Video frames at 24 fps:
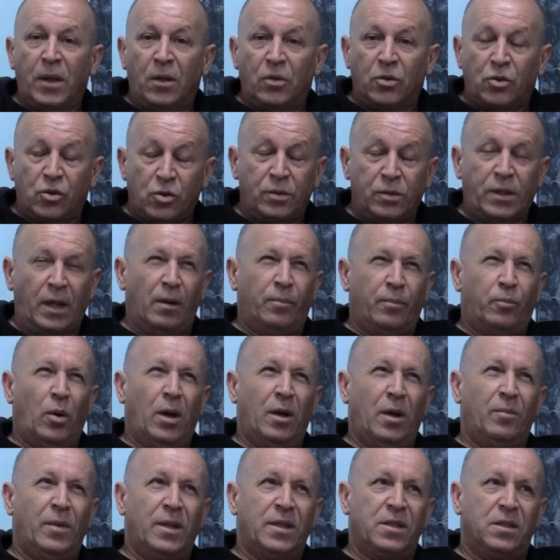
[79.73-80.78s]
Ce drapeau
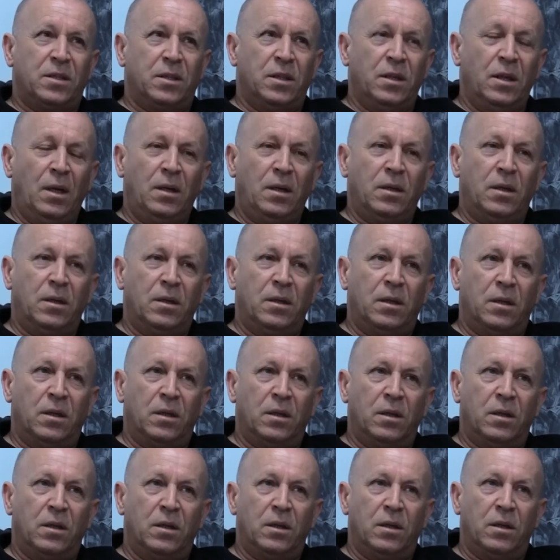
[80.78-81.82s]
amazir est,
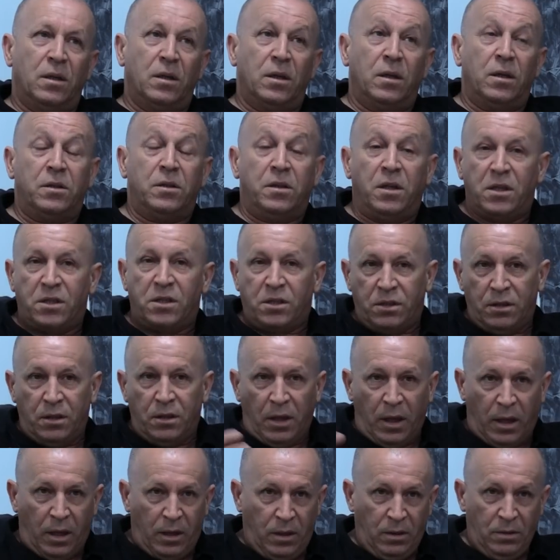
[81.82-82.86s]
est,
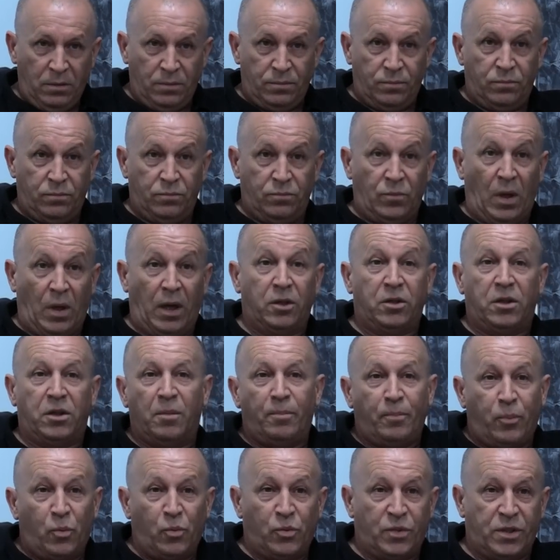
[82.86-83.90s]
dessiné, a été
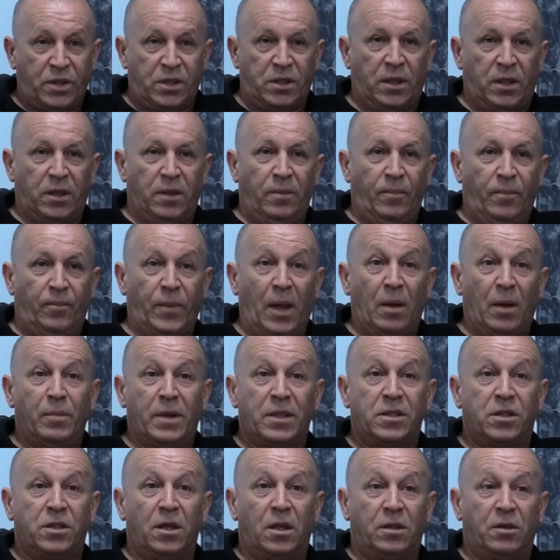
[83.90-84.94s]
pensé.
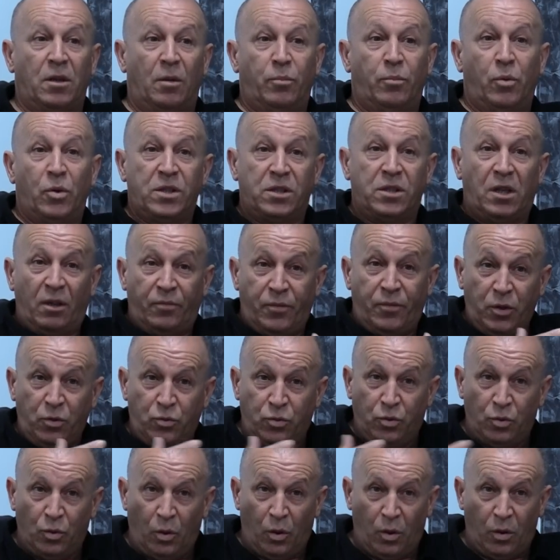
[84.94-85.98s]
Amazir d'abord, c'est l'Afrique
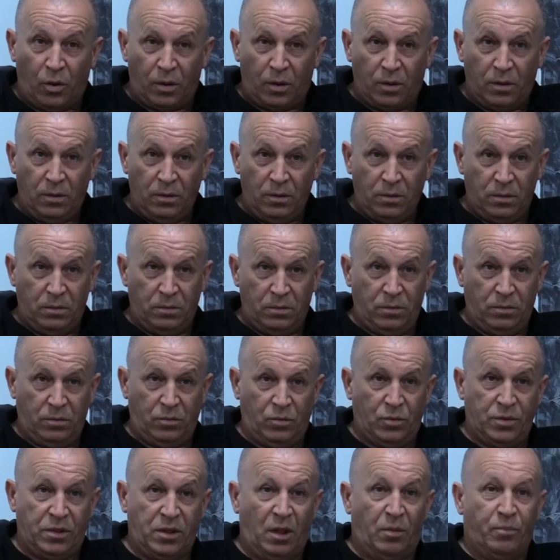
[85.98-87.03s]
du Nord. Hein
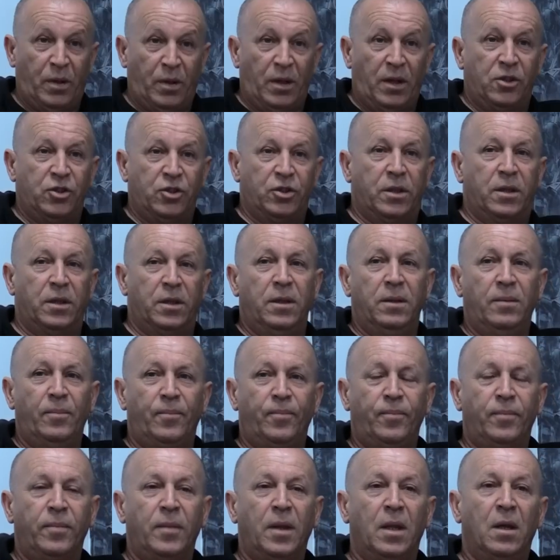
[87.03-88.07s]
concerne pas l'Algérie.
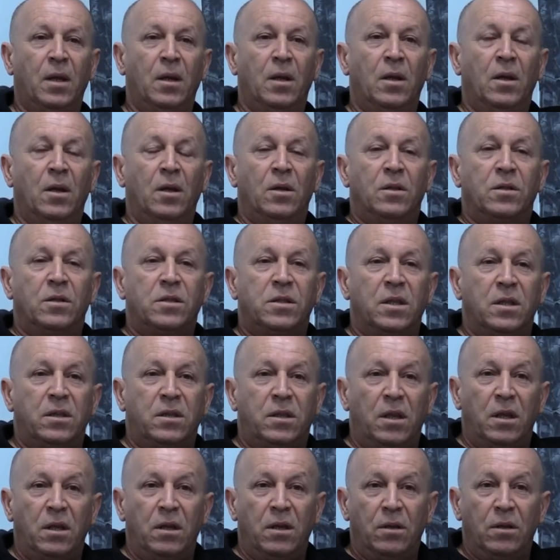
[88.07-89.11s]

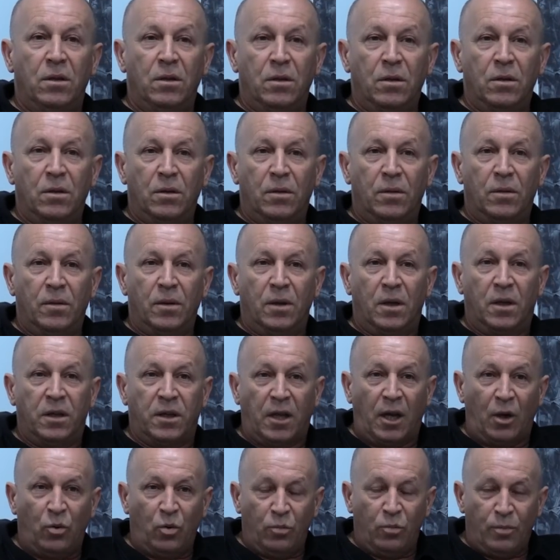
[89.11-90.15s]
C'était euh,
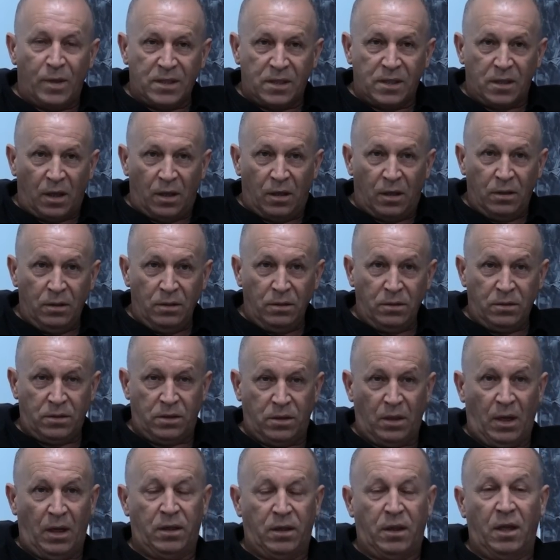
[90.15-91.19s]
Agraoui Mazeran,
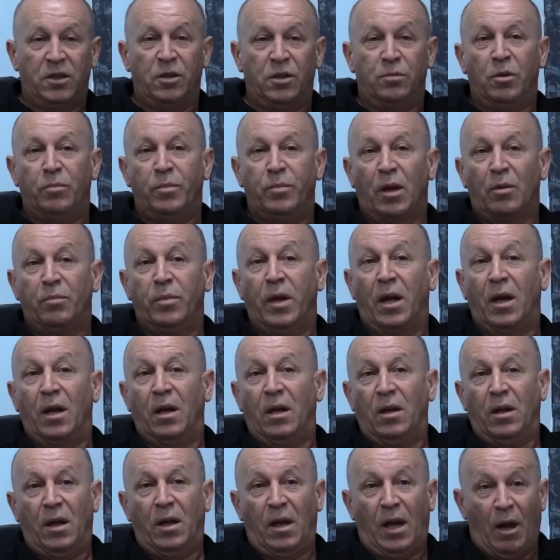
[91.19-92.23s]
c'est l'Académie berbère
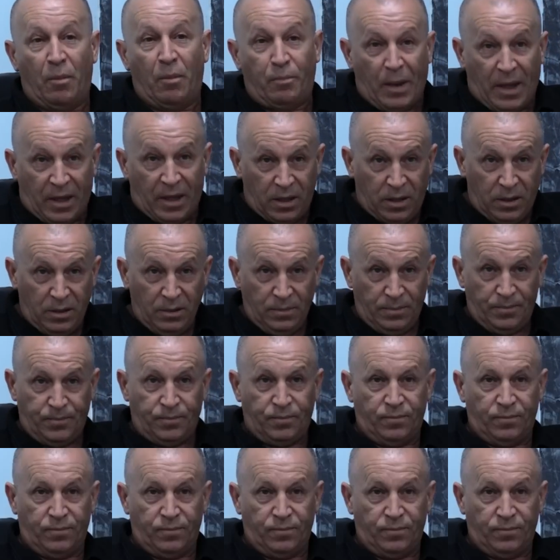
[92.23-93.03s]
à Paris,